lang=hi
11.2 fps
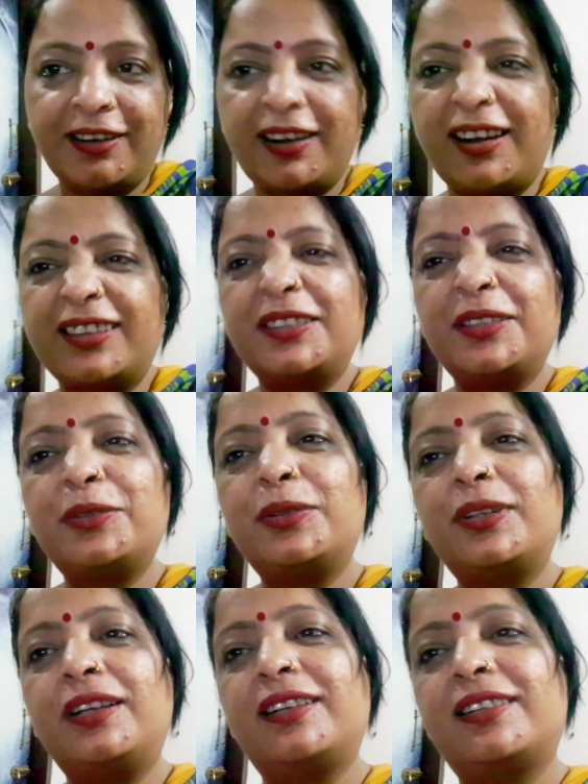हाथ दर्द
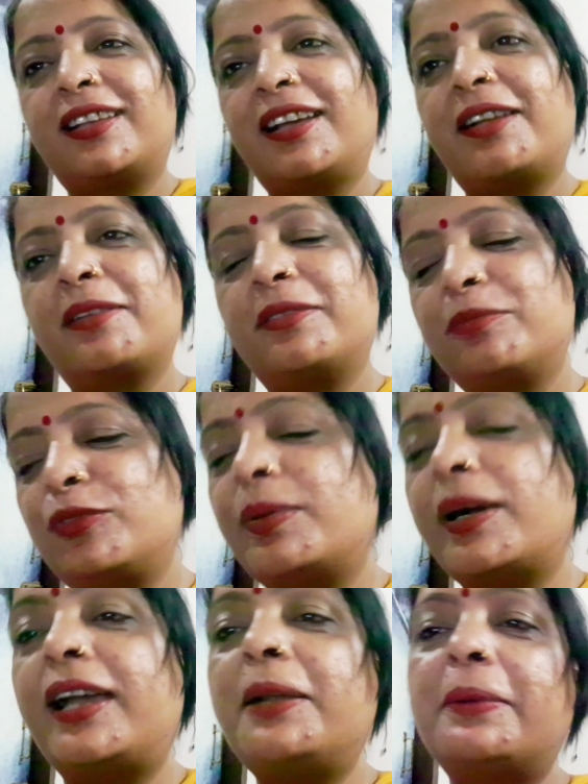होने लगता है
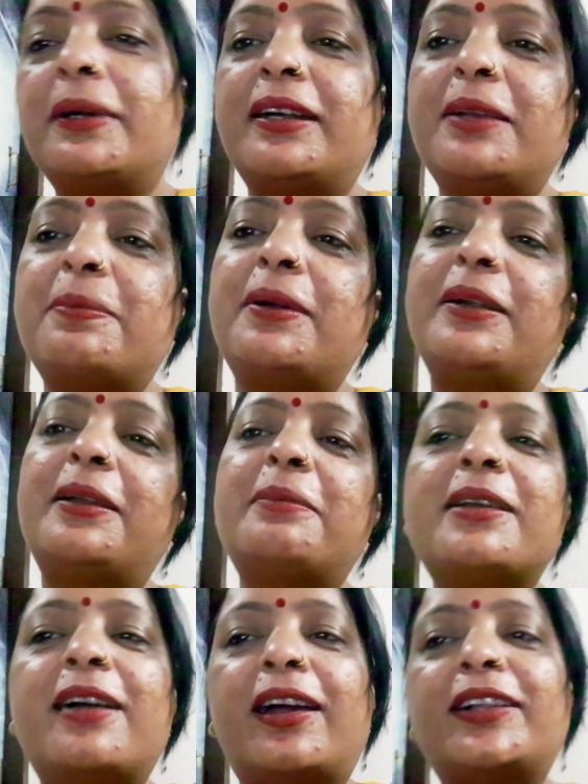मोबाइल पकड़े पकड़े भी
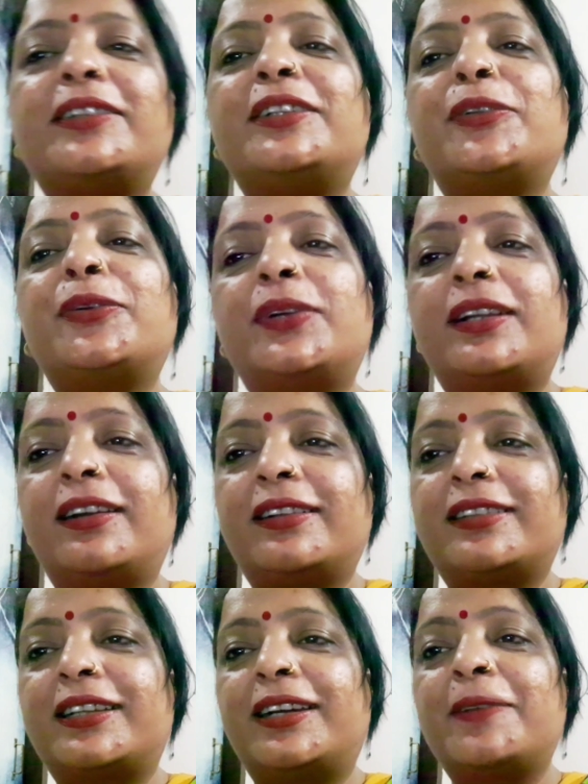हाथ दर्द होने
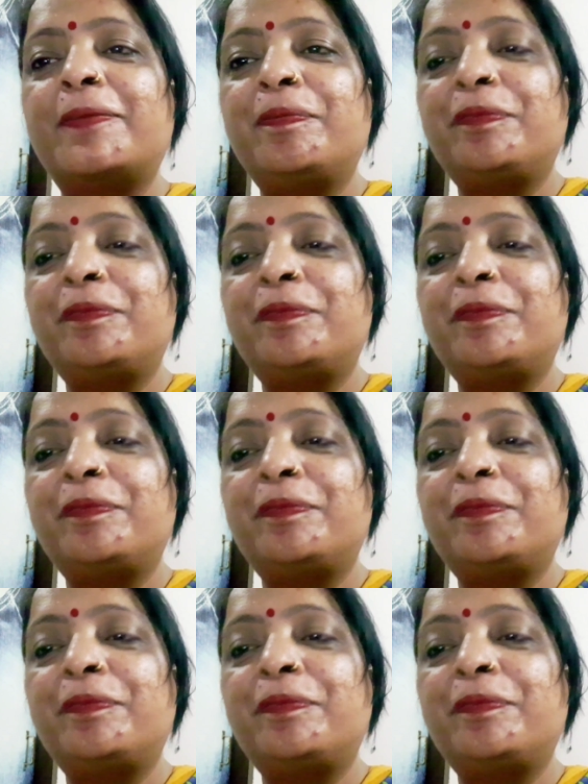लगता है